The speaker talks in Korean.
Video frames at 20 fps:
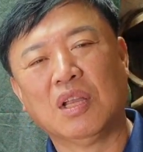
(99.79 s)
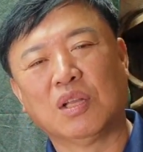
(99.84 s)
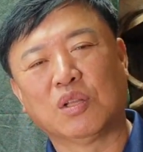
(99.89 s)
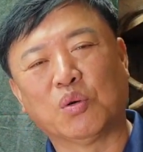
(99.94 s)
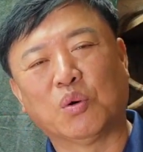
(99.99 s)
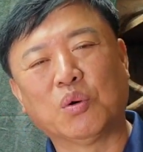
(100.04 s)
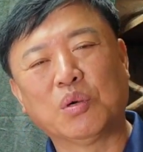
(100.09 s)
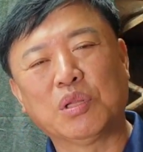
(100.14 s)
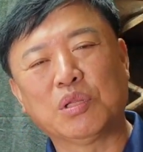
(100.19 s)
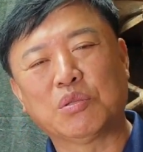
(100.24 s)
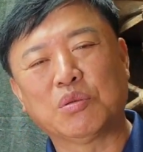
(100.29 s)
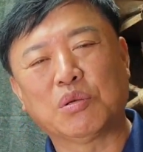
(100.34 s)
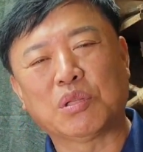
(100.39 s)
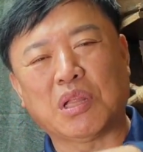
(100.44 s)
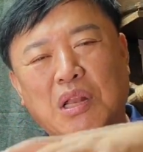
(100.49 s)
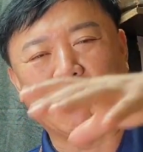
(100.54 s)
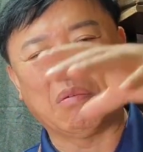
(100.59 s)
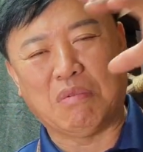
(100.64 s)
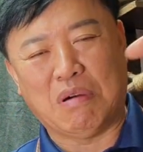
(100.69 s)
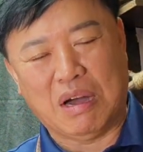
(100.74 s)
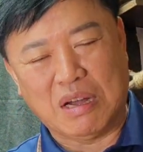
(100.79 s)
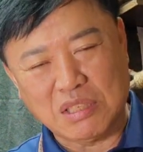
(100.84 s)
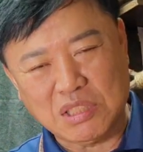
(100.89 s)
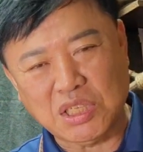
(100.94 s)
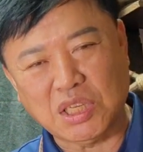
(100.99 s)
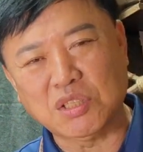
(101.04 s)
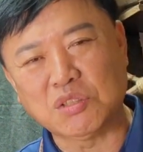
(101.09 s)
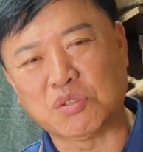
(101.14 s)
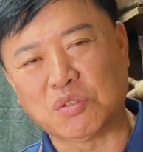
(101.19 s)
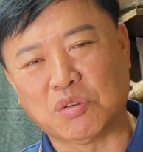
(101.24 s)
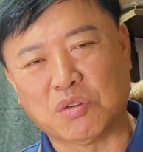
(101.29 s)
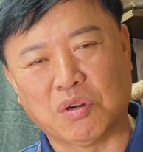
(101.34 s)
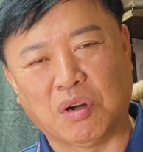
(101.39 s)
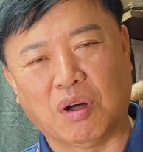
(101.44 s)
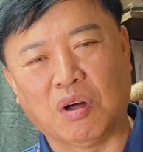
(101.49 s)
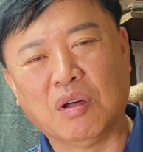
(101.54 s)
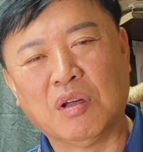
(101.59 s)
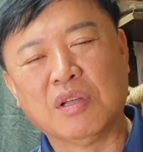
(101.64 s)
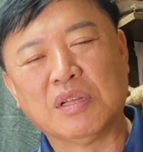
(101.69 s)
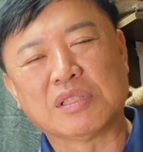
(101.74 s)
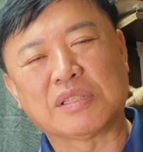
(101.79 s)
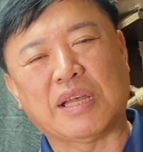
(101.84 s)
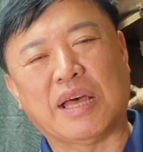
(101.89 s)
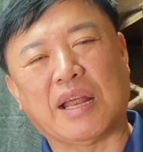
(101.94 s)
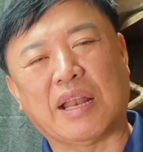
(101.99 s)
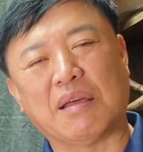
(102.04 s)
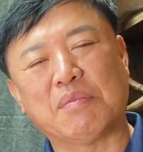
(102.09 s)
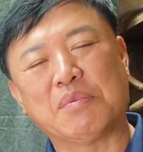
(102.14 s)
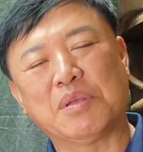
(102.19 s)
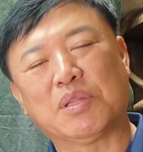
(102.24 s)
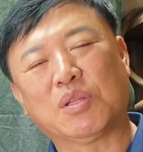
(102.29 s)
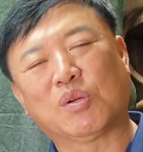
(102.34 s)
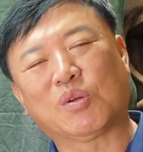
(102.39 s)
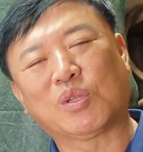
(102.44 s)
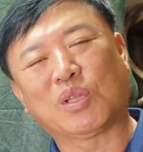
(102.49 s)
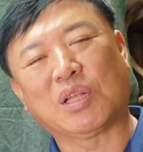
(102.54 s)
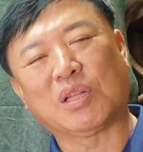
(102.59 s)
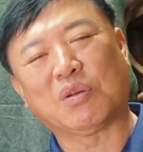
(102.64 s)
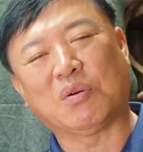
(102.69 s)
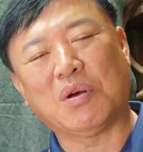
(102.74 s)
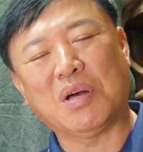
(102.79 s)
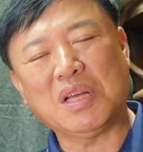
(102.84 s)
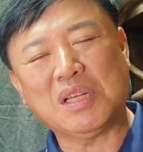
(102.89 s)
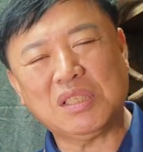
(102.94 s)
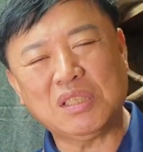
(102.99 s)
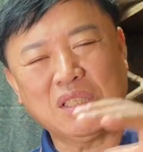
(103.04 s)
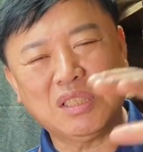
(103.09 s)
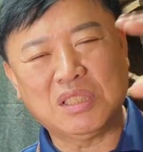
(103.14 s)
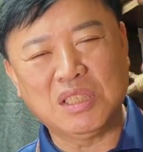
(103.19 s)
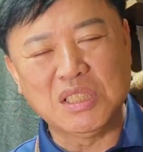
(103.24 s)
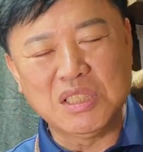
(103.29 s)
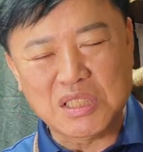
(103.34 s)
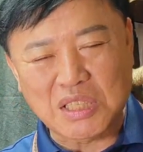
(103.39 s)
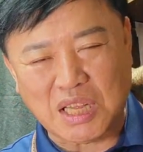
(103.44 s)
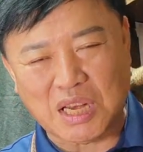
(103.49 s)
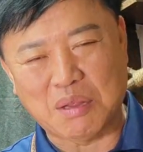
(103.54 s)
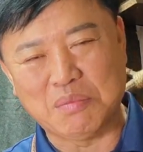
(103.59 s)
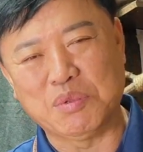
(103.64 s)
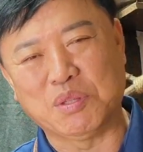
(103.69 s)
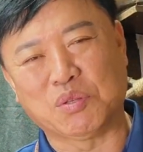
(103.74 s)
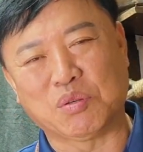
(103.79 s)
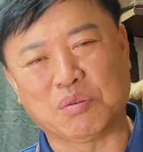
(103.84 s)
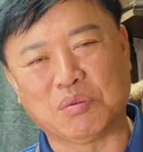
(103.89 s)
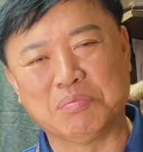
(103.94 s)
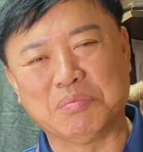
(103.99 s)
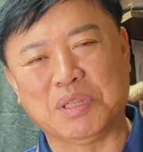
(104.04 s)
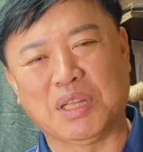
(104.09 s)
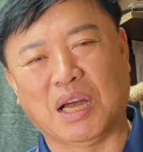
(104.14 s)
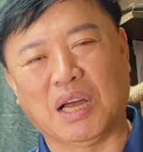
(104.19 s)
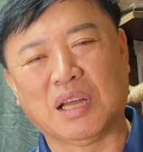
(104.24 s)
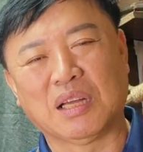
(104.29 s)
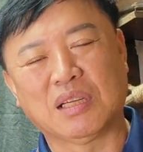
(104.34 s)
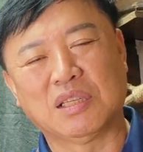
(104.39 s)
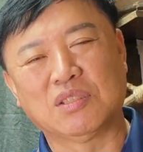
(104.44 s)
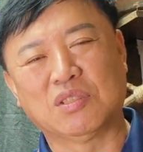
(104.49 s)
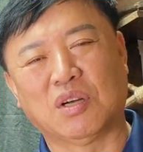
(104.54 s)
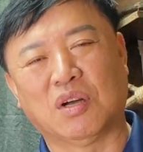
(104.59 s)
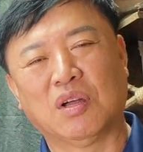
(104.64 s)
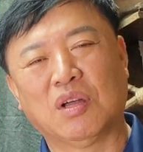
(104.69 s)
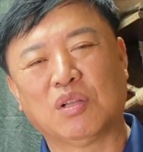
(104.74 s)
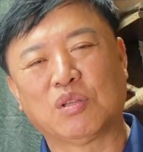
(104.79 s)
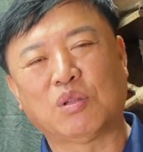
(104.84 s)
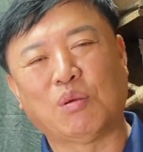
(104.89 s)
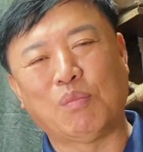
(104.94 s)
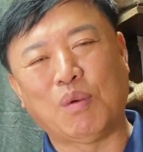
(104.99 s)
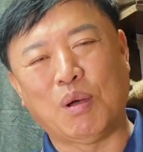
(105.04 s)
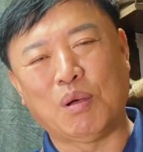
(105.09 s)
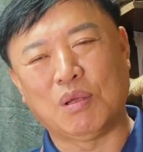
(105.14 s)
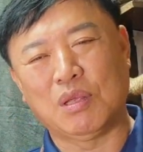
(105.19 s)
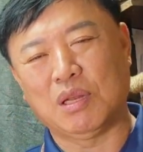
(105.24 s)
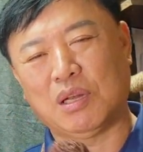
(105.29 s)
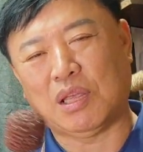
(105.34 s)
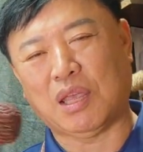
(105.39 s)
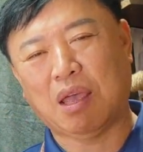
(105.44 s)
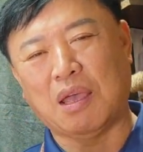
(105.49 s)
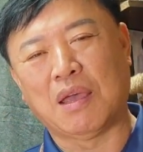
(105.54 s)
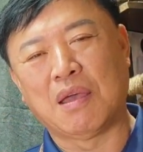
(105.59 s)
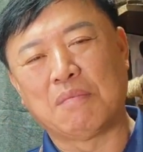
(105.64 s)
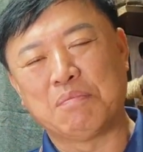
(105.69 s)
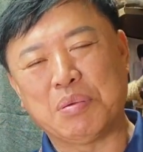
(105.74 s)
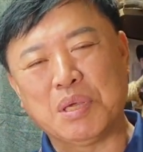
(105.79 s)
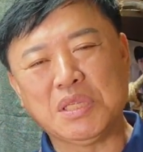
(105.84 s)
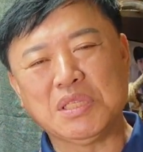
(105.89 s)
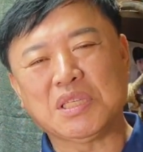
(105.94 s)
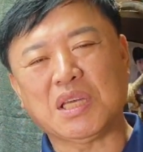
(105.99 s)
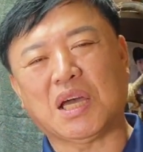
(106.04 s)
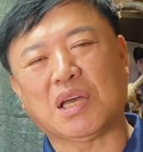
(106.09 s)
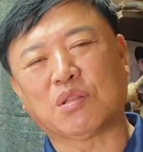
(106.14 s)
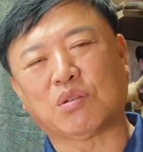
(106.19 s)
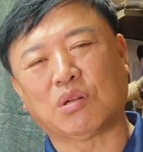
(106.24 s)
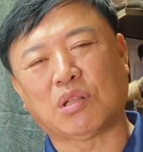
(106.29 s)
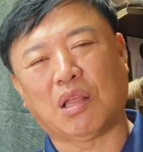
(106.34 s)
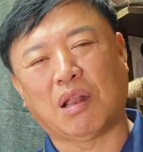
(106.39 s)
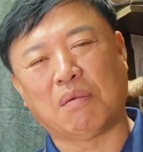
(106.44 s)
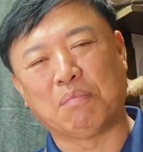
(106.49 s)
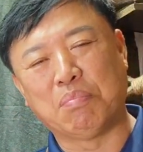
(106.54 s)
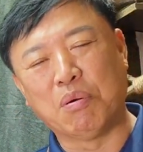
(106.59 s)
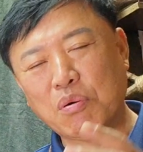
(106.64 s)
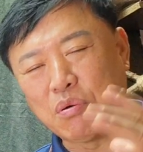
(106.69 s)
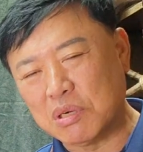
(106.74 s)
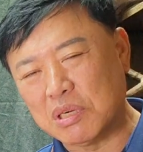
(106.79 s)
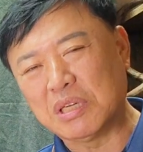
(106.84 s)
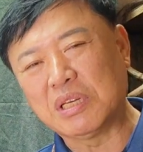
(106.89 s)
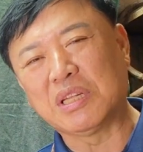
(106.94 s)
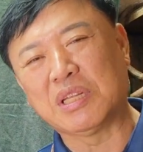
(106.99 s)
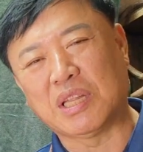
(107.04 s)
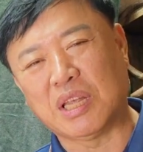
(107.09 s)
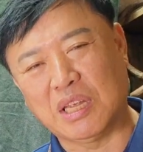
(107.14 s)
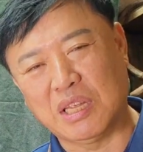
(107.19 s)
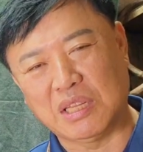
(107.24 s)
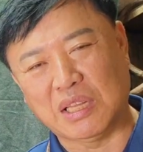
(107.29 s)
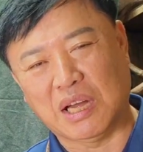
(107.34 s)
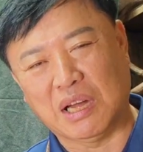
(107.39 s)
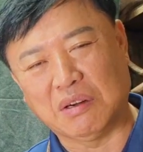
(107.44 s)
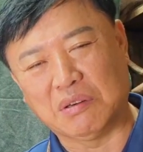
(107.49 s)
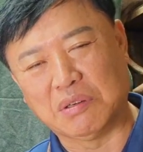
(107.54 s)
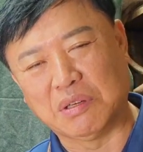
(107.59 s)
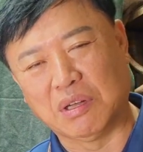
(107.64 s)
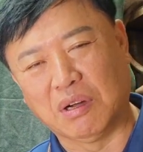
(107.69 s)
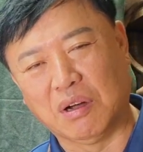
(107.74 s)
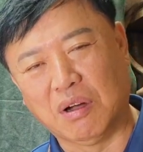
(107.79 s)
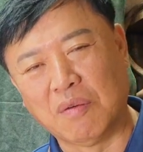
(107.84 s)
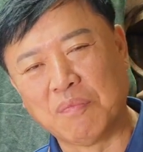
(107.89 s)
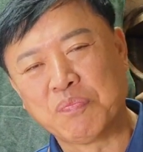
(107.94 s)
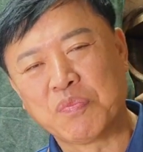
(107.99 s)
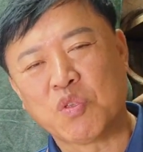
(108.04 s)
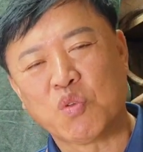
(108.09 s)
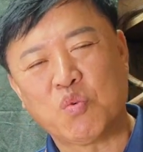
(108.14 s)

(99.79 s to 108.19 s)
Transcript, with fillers: 돈이 들어올 때는 왕창 들어오고 사람이 들어올 때도 큰 사람이 들어옵니다. 그죠? 또 뭐 이렇게 편제가 들어올 때는 복권이 되기도 하고요.